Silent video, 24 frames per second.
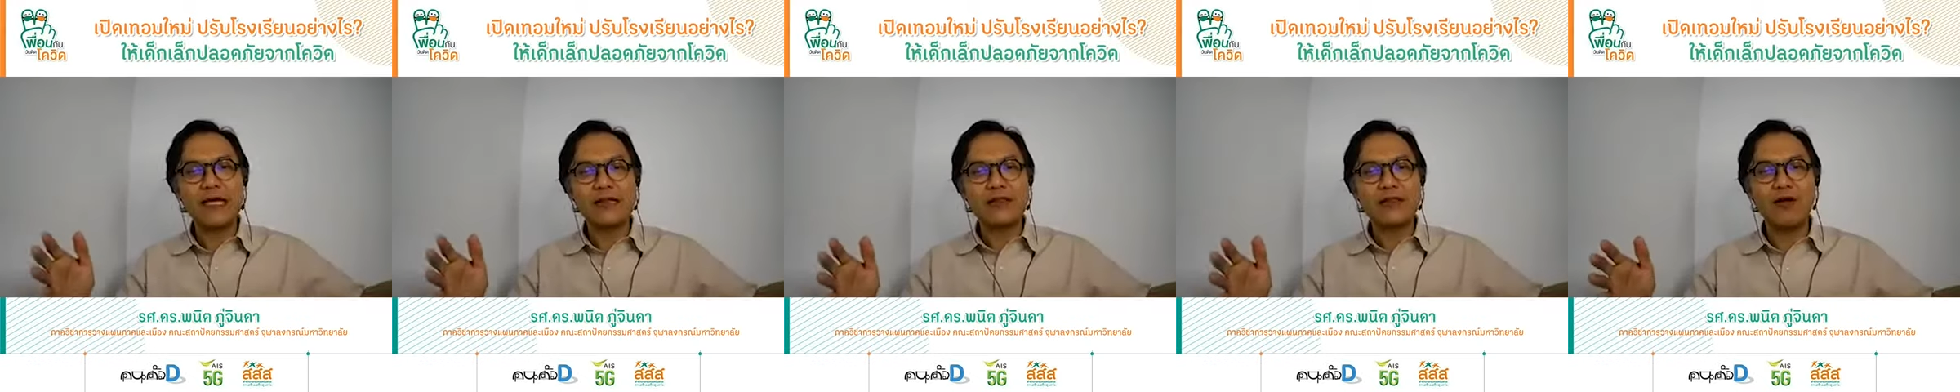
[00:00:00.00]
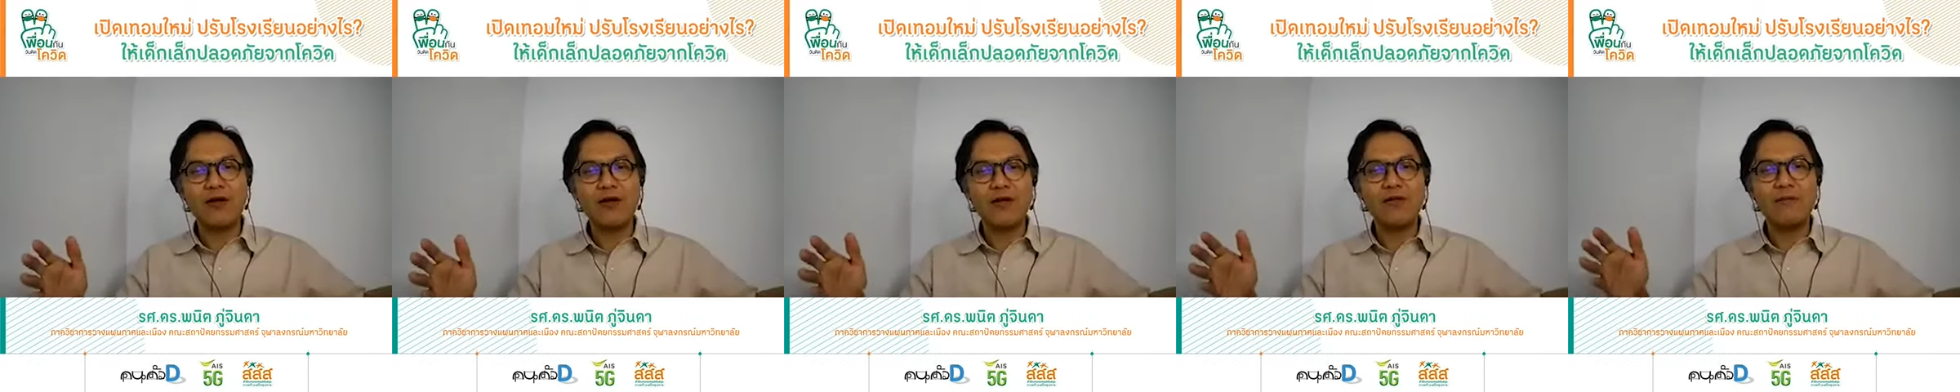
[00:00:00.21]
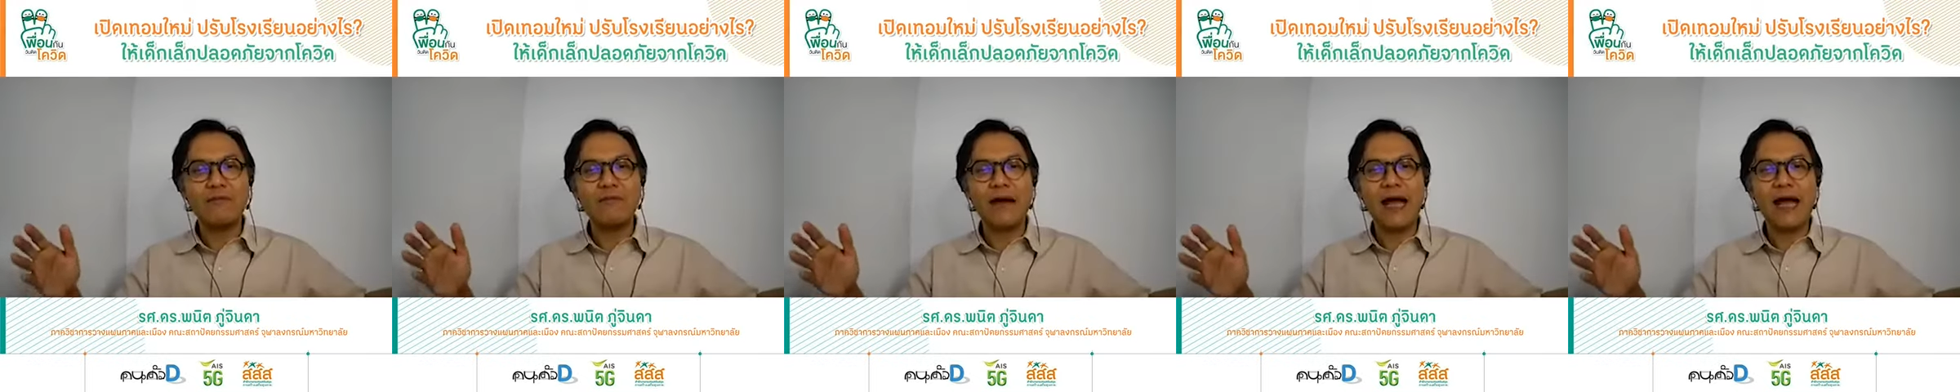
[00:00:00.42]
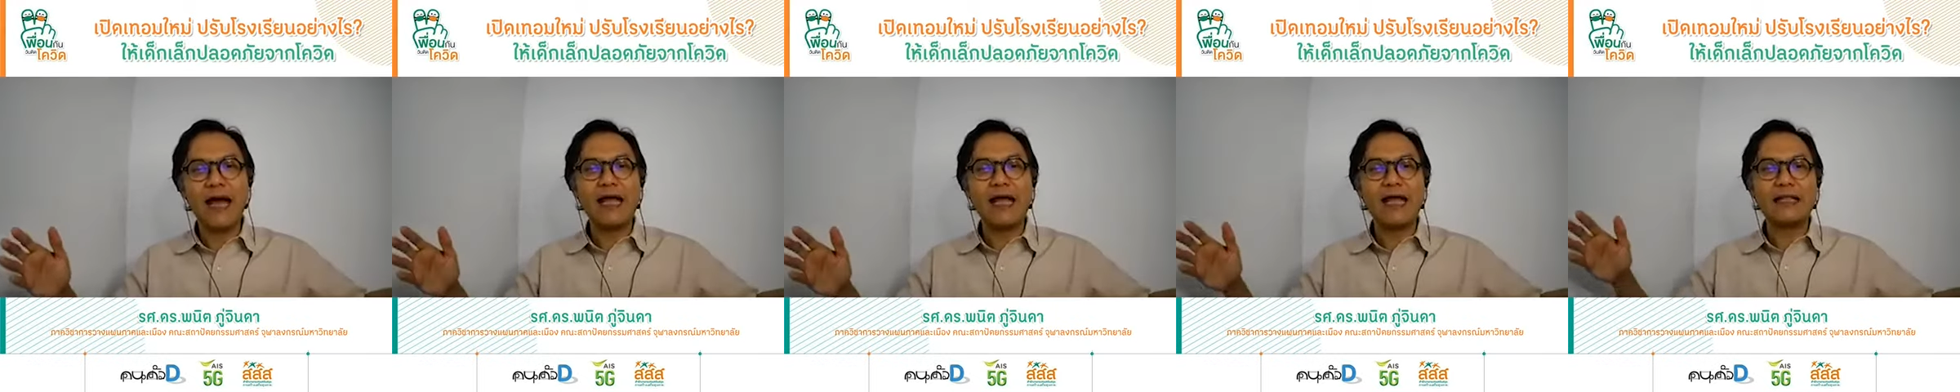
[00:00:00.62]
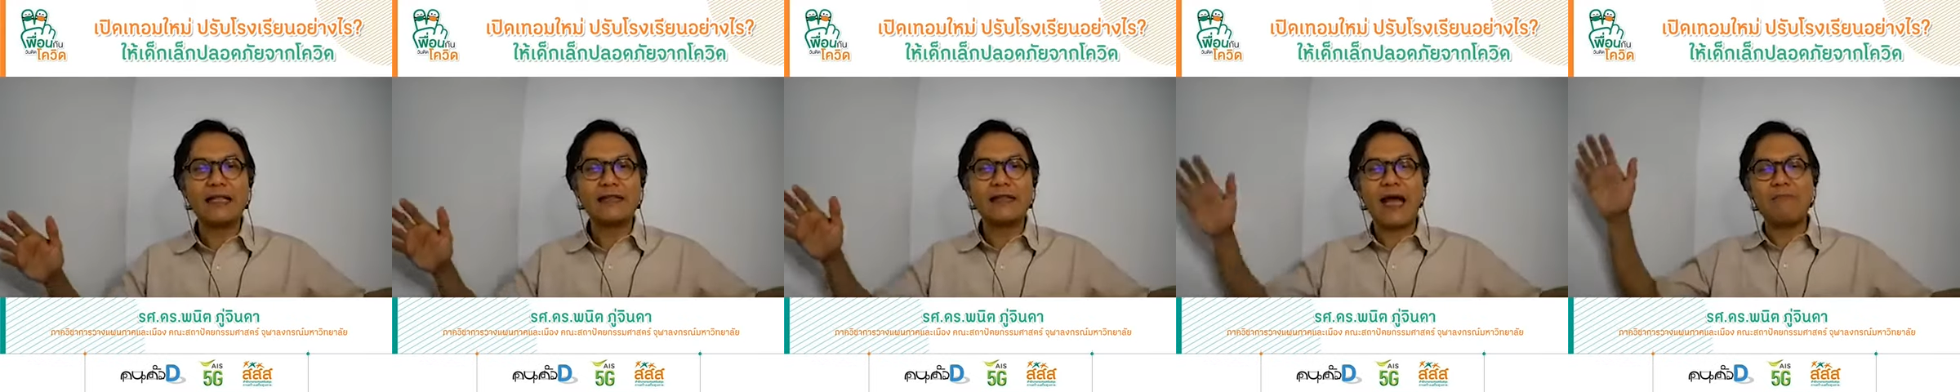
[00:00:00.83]
จะต้องมา
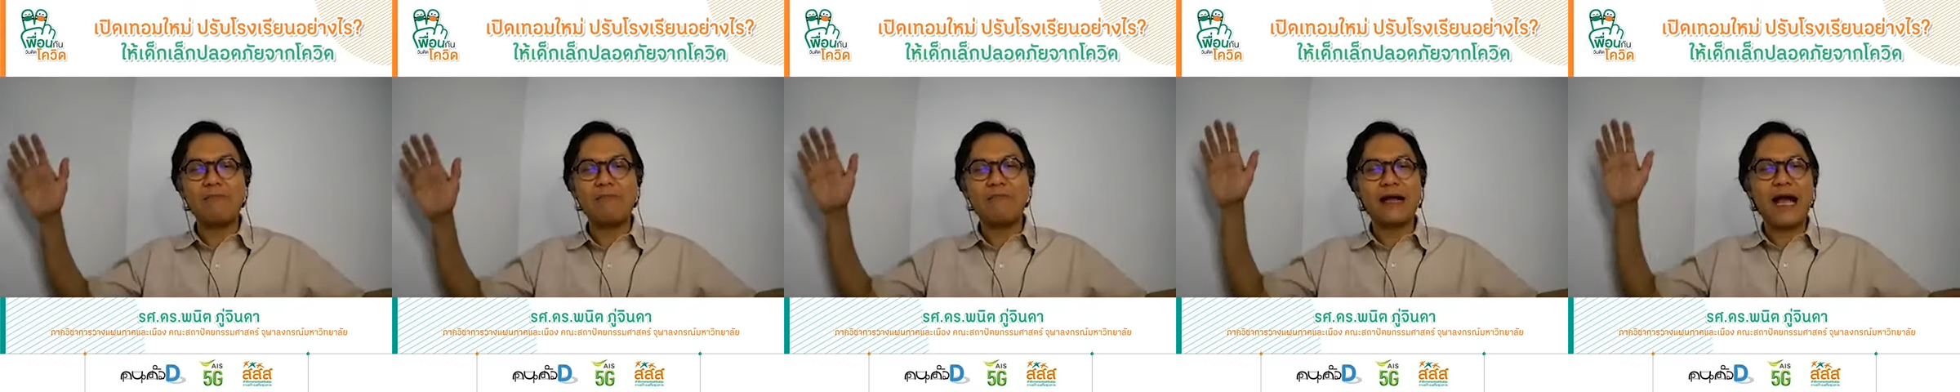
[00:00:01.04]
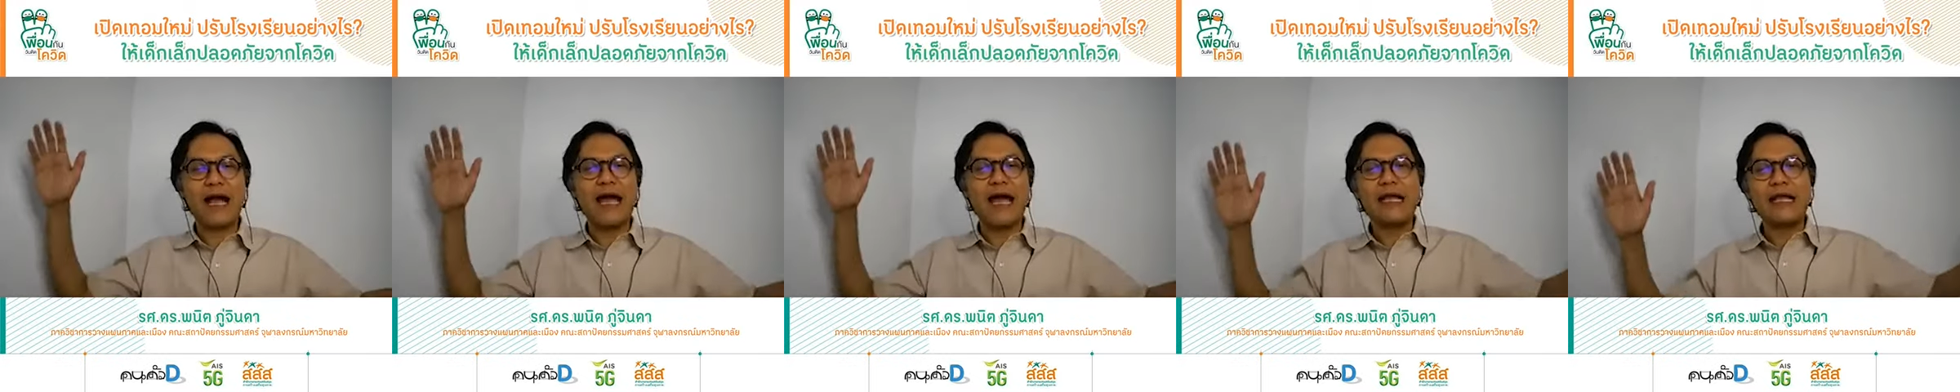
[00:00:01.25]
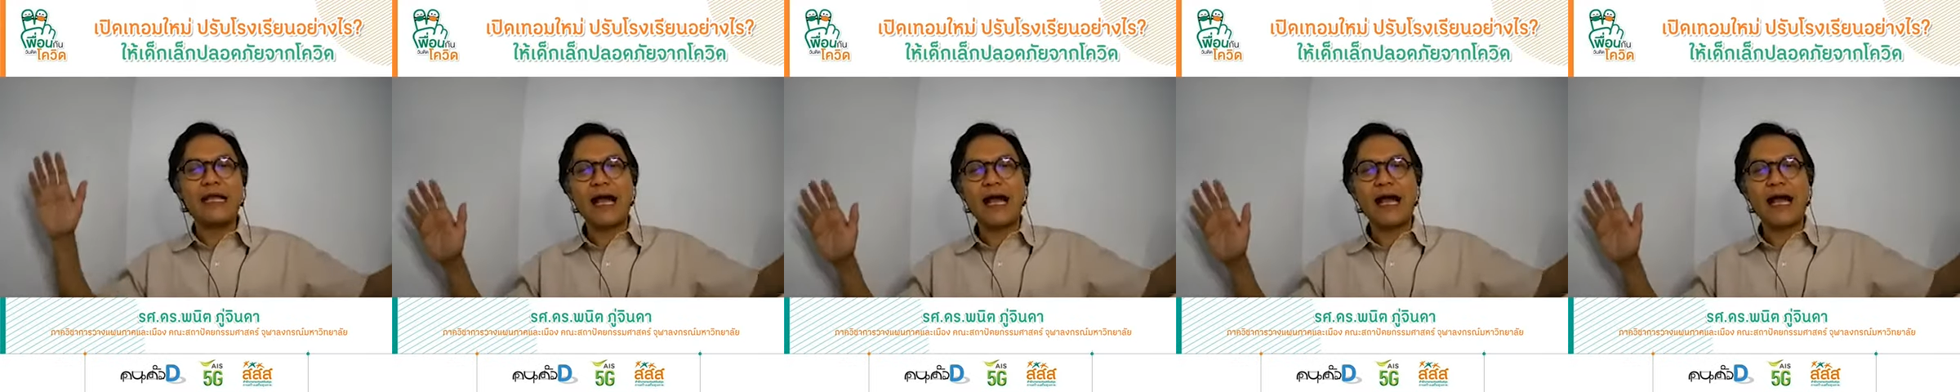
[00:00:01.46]
ทำกาย